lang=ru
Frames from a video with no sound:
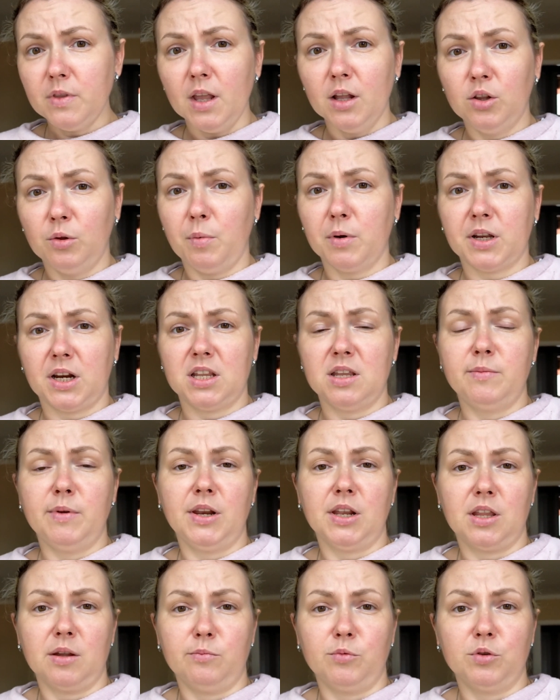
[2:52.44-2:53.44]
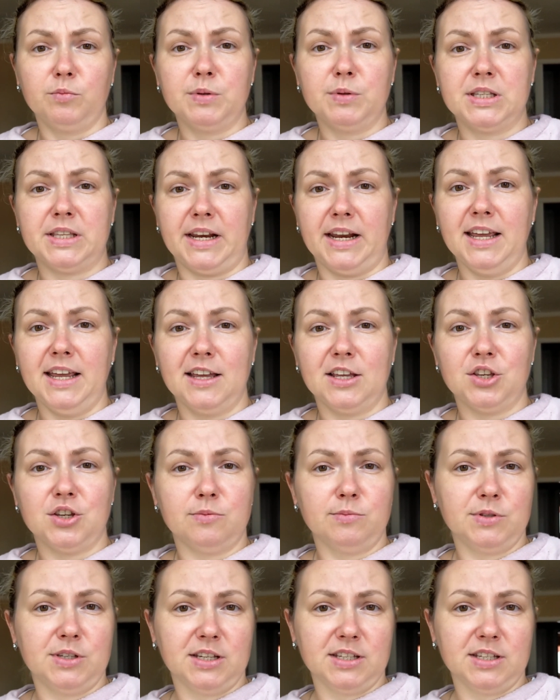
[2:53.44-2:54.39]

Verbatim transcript: но, по крайней мере, это будет быстрее, чем